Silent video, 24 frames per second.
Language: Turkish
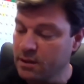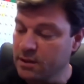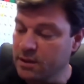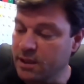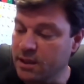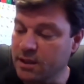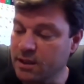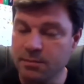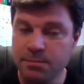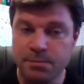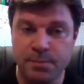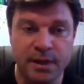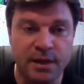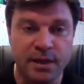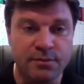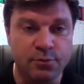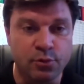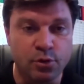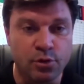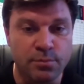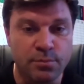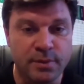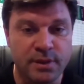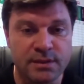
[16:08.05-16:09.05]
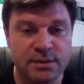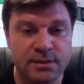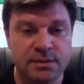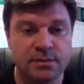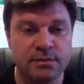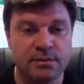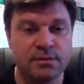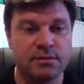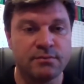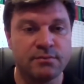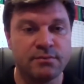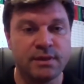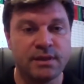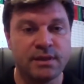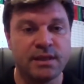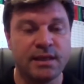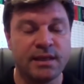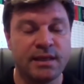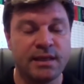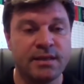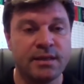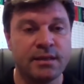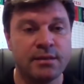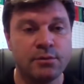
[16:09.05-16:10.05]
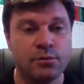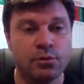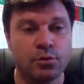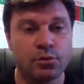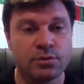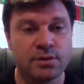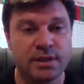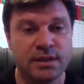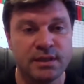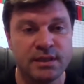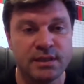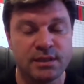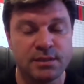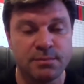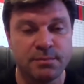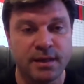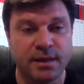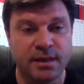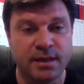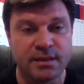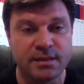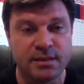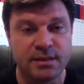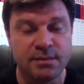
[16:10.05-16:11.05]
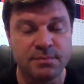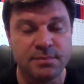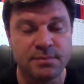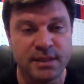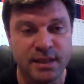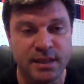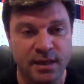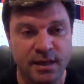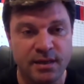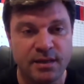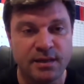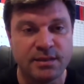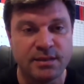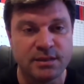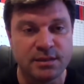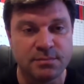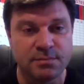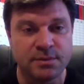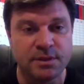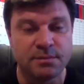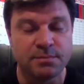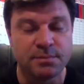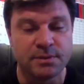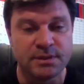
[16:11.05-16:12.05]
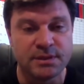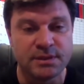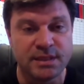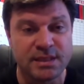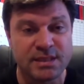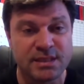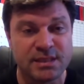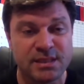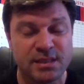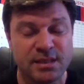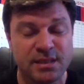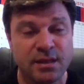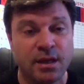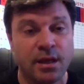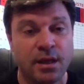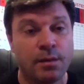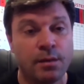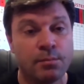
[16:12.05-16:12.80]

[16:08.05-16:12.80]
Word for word: takım performansı ve gelinen nokta itibariyle bir değerlendirme yapılacaksa